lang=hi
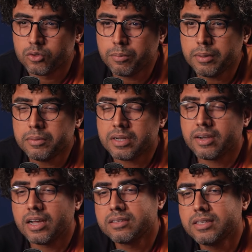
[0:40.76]
तो फिर
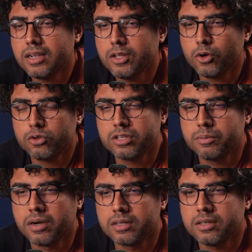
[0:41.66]
नाराजगी वाली कौन सी
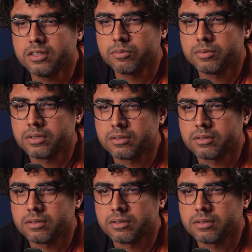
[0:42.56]
बात है इसमें